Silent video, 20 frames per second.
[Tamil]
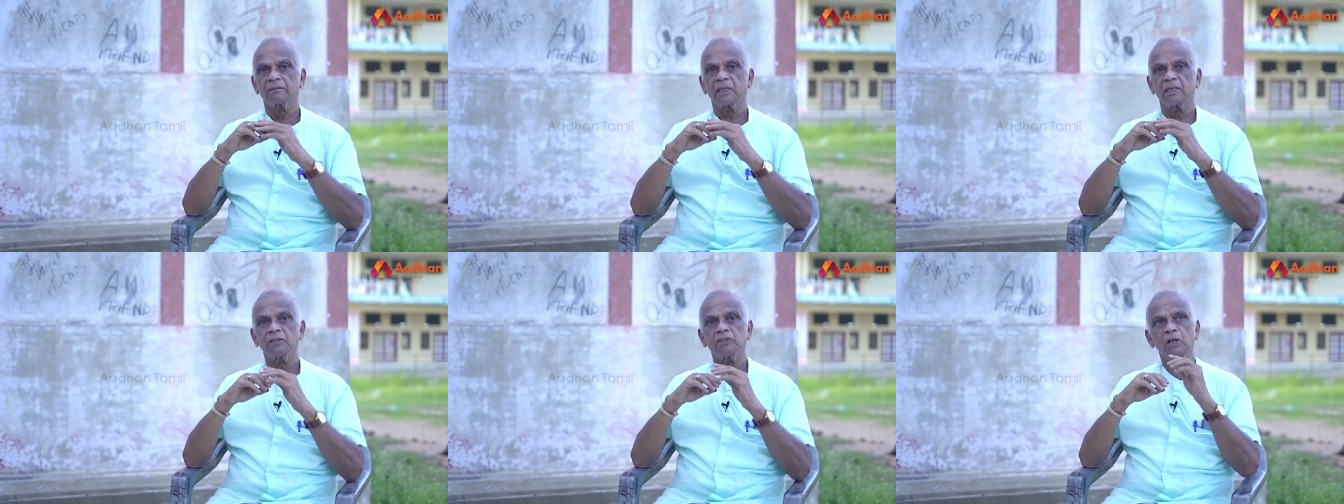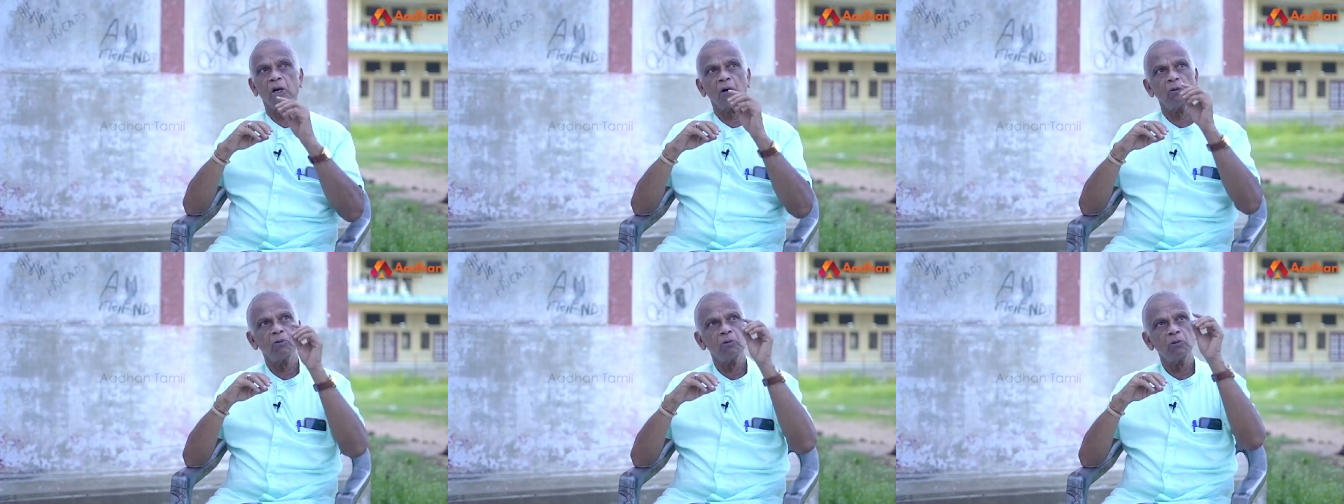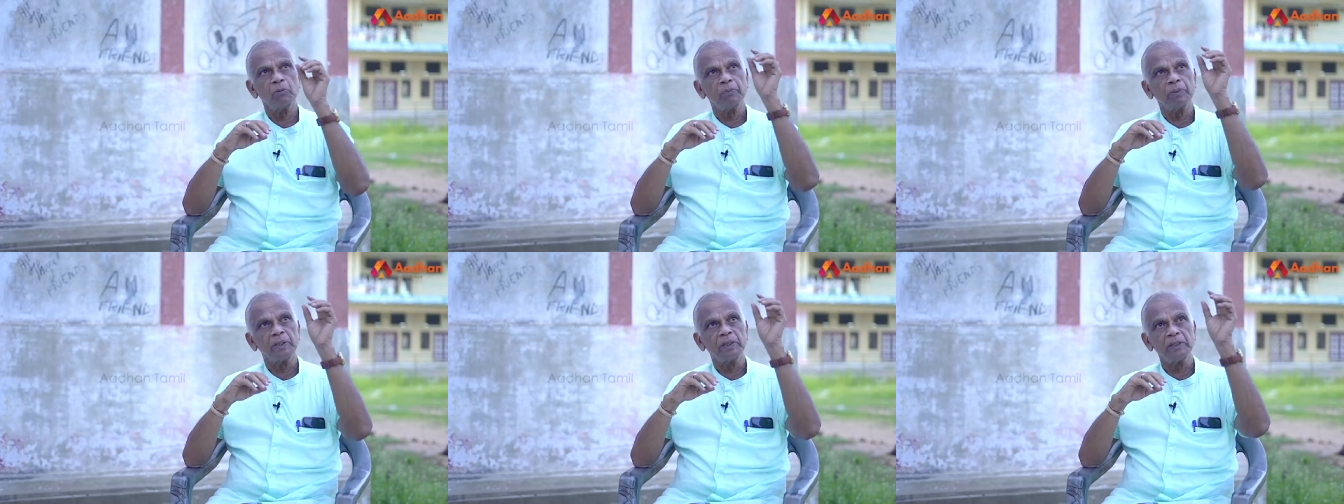
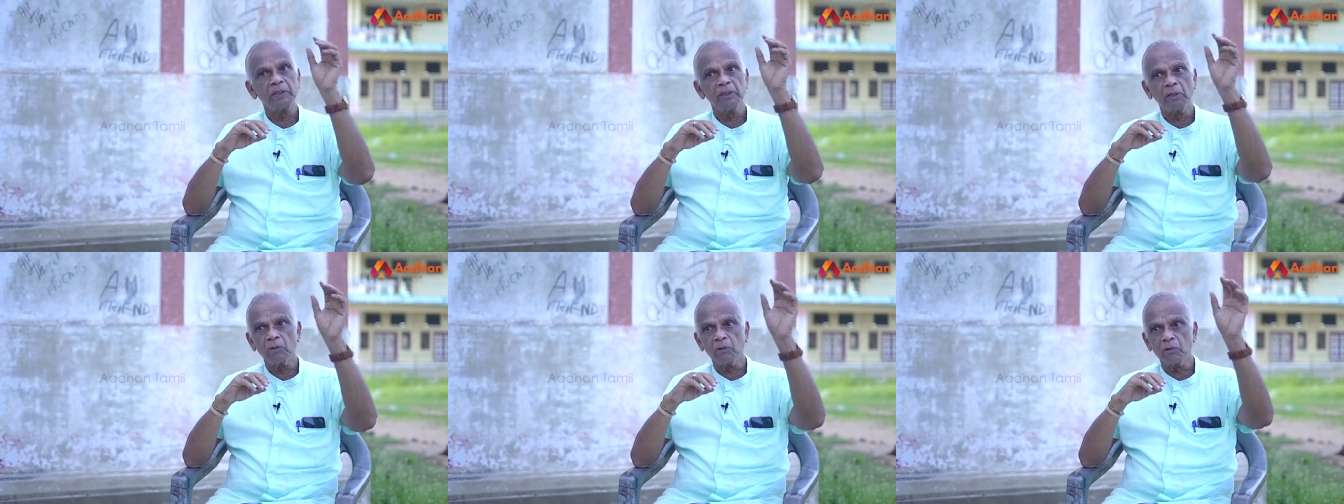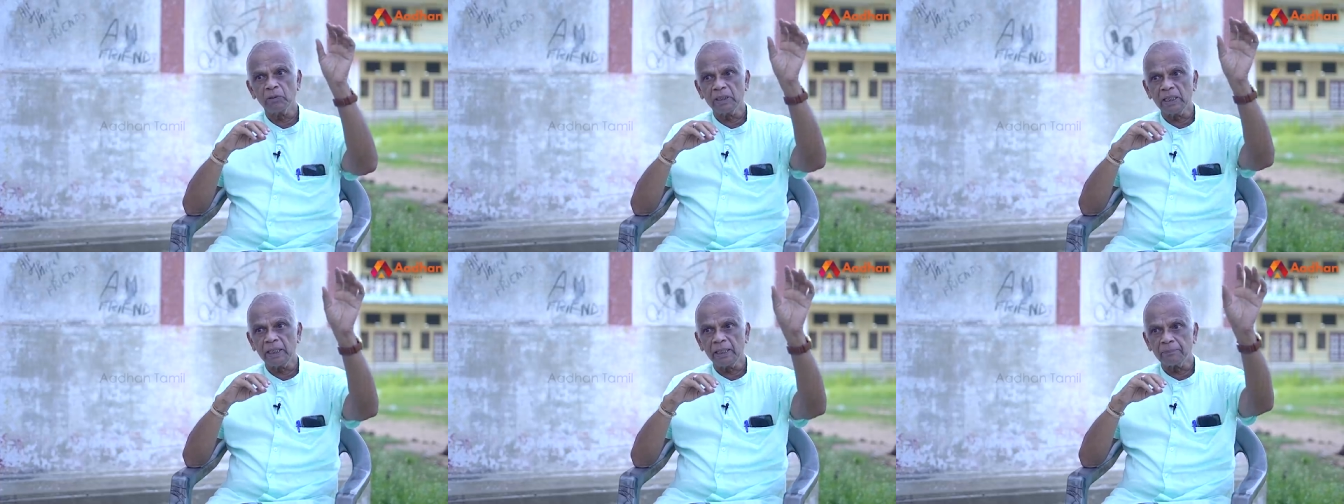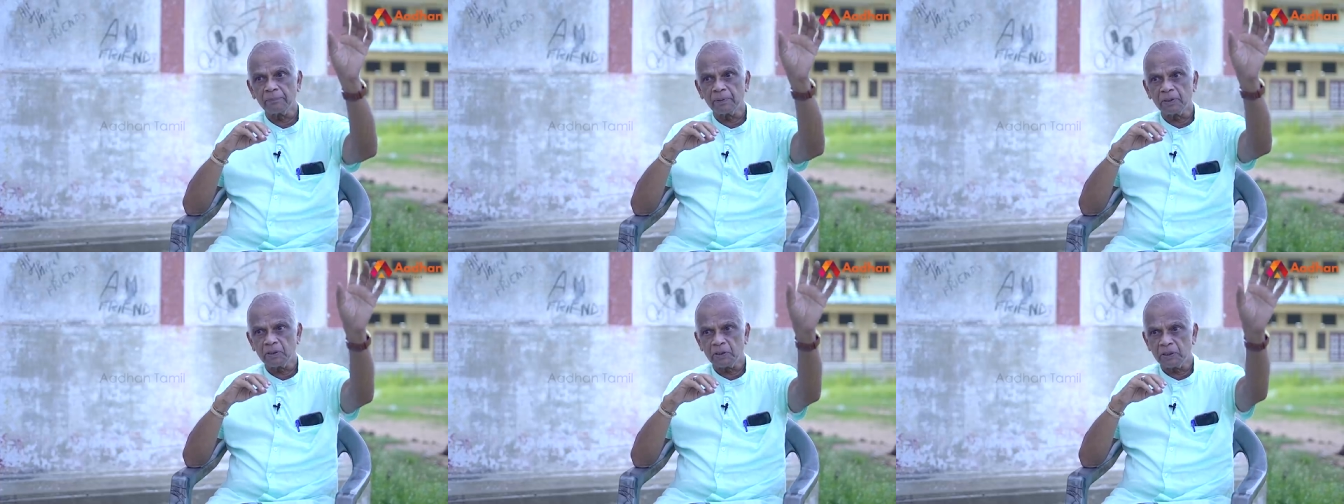தஞ்சாவூர் பெரிய கோயிலை
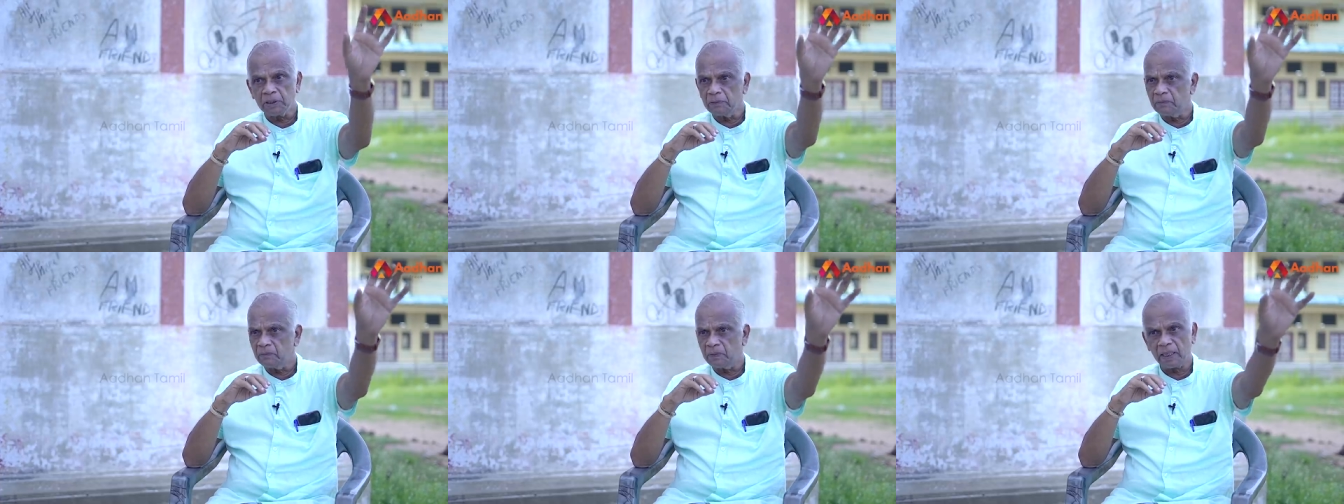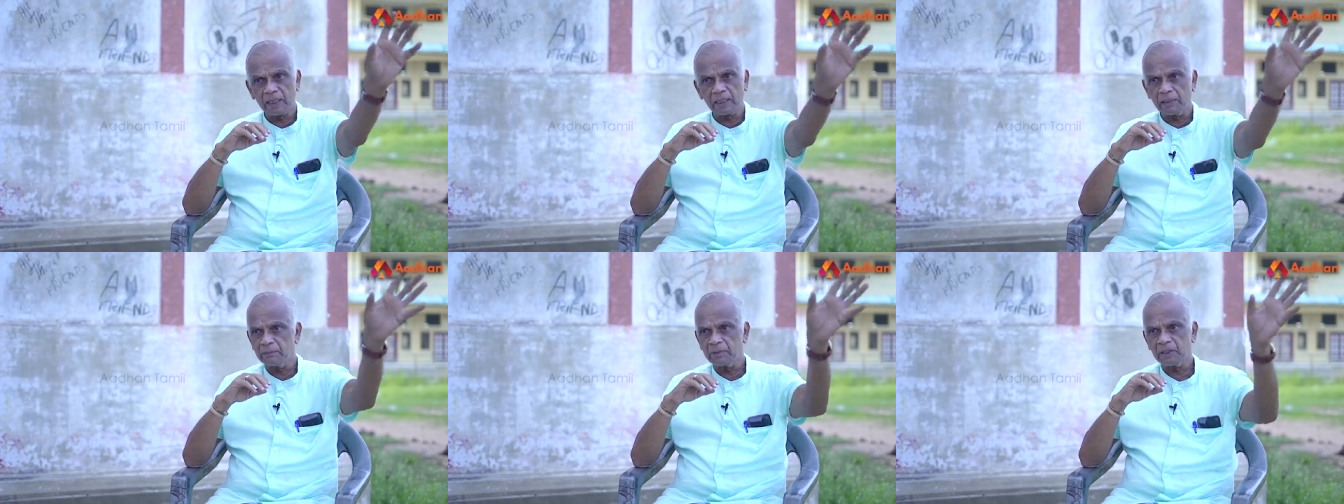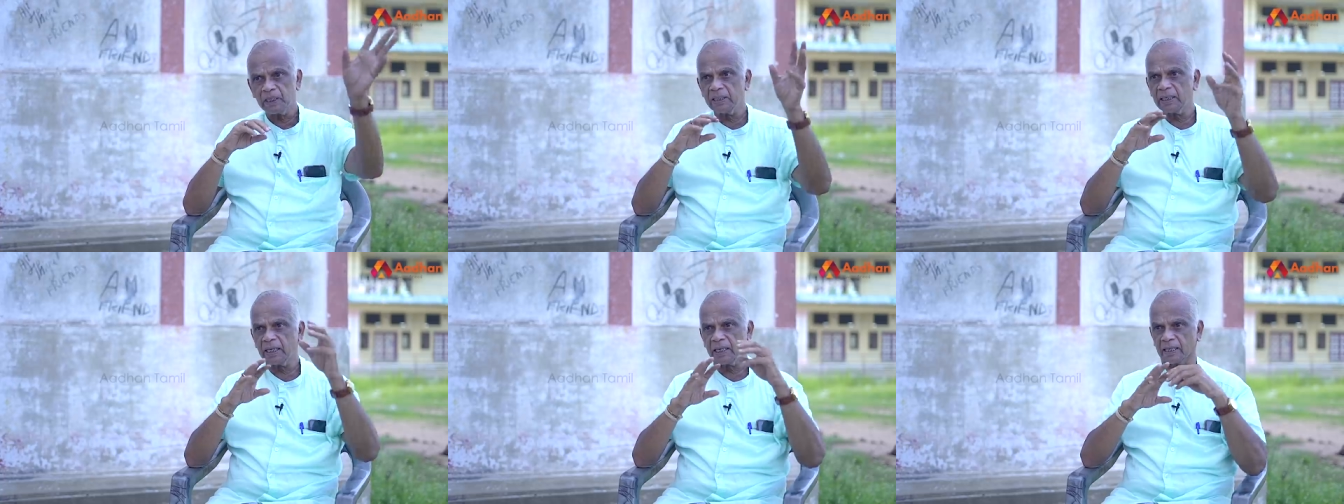பற்றியும் விளக்கம்
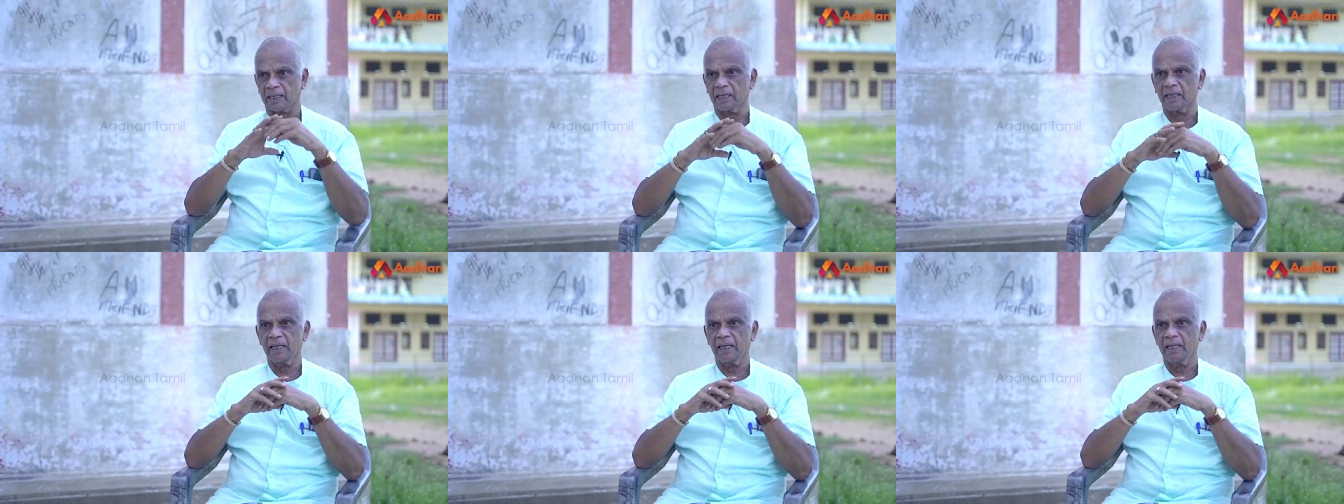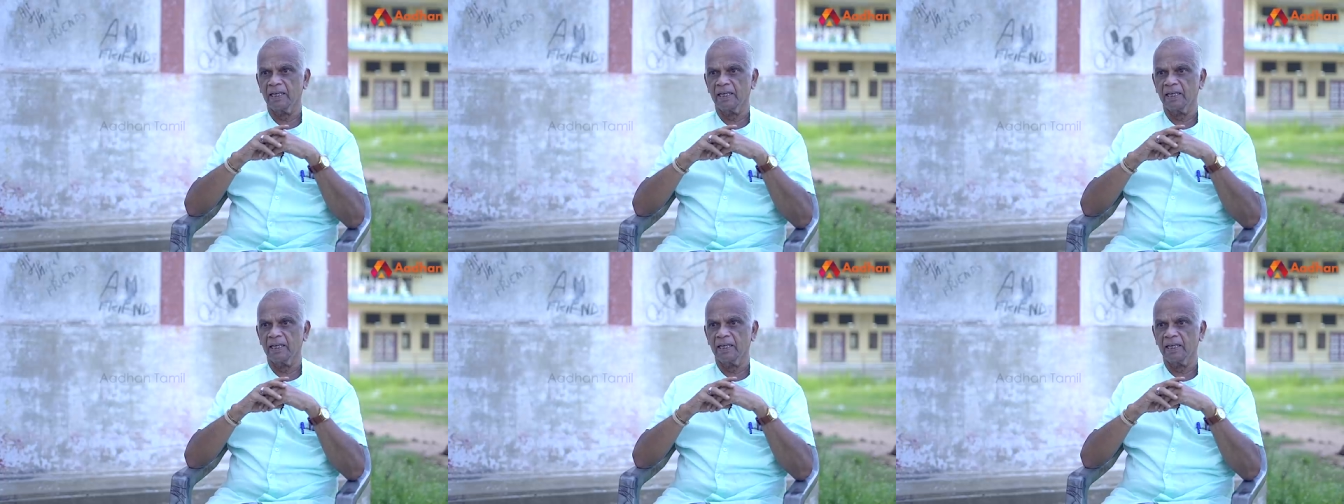செய்கிறார்